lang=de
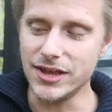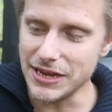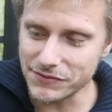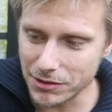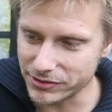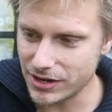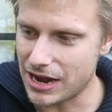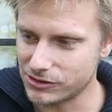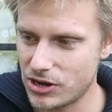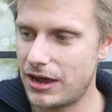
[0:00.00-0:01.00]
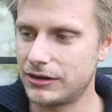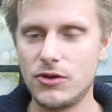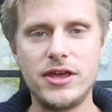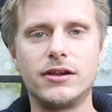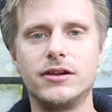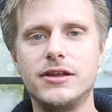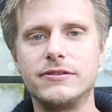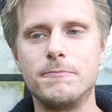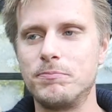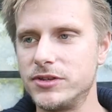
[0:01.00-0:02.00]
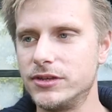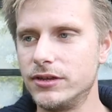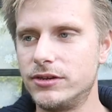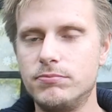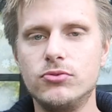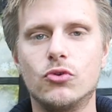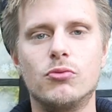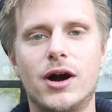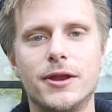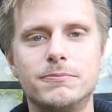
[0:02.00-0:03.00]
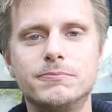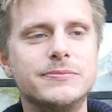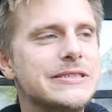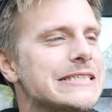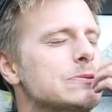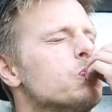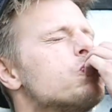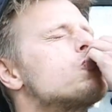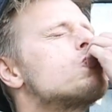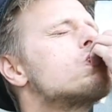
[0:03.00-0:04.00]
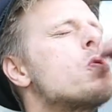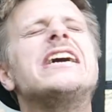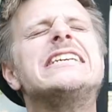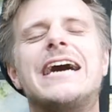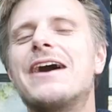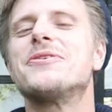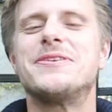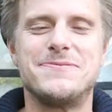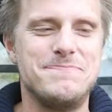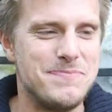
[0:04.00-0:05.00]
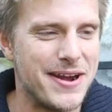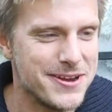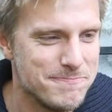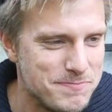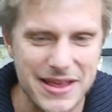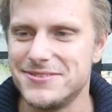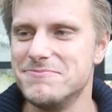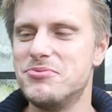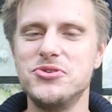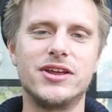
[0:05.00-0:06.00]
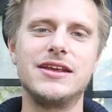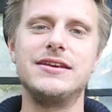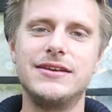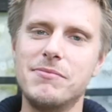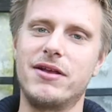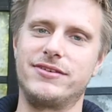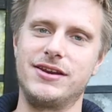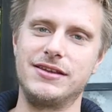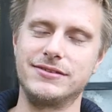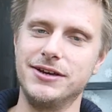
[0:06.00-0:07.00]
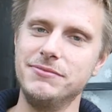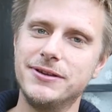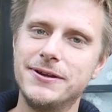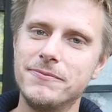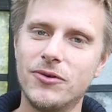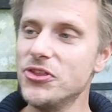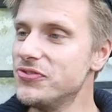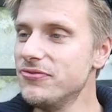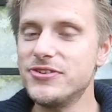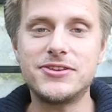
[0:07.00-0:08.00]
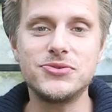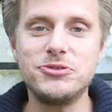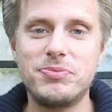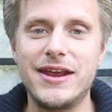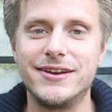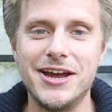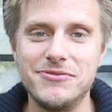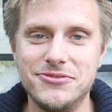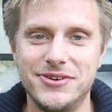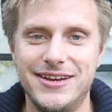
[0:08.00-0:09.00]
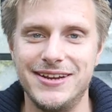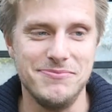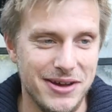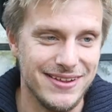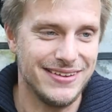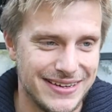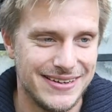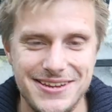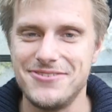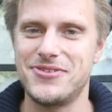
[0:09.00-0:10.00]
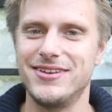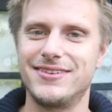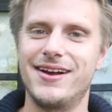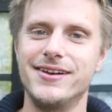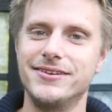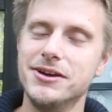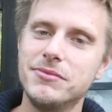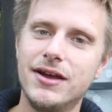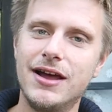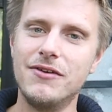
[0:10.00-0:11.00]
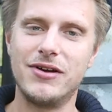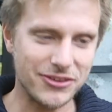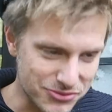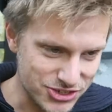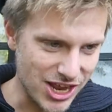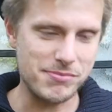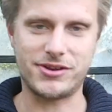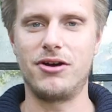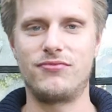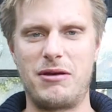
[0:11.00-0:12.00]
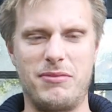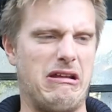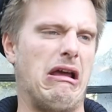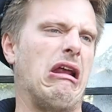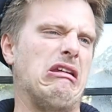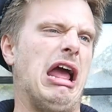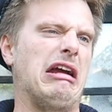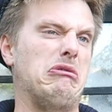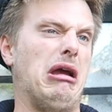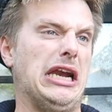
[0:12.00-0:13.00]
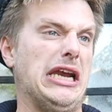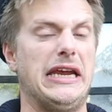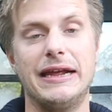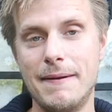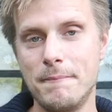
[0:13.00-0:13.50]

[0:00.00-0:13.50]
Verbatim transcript: Irgendwann habe ich dann Adler und Engel gelesen, ihr Debütroman. einer der besten Bücher, die ich jemals gelesen habe. Und zwar viel zu spät, einfach weil ich immer an dieser Kritik festgehalten habe, weil da so ein Stempel drauf war mit, ah, langweilig.